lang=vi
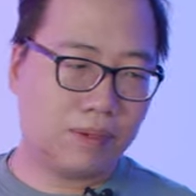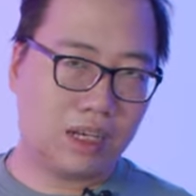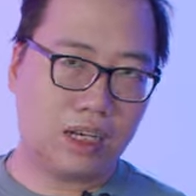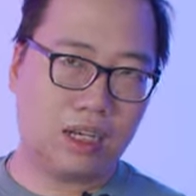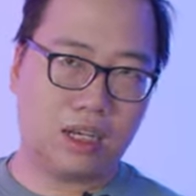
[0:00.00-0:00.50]
uh,
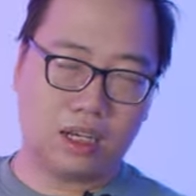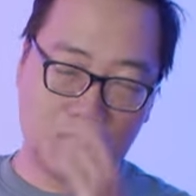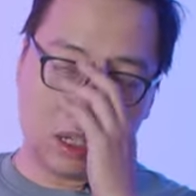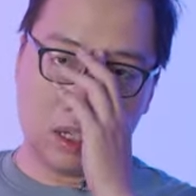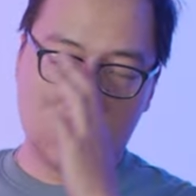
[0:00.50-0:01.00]

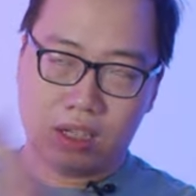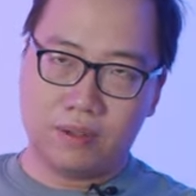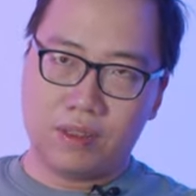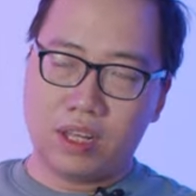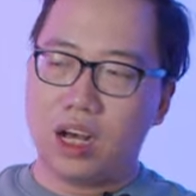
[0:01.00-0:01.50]

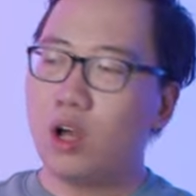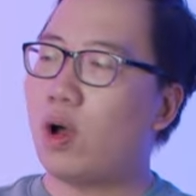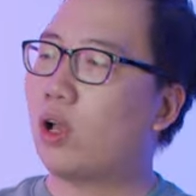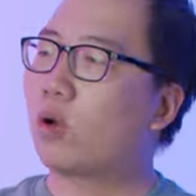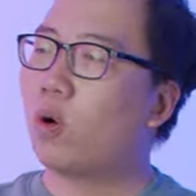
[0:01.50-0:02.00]
hơi
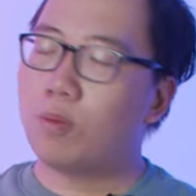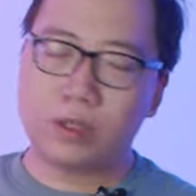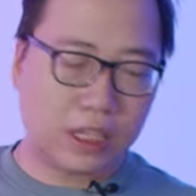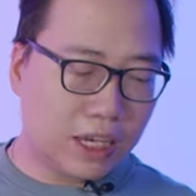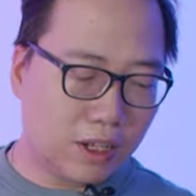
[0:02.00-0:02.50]
hoài cổ
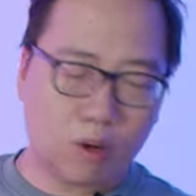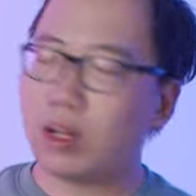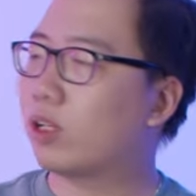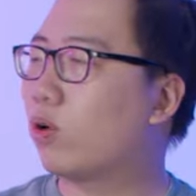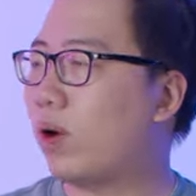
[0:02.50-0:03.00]
một tí nó không
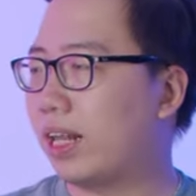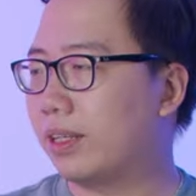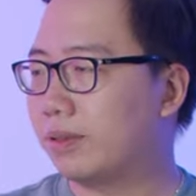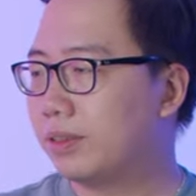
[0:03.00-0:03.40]
hẳn cổ hẳn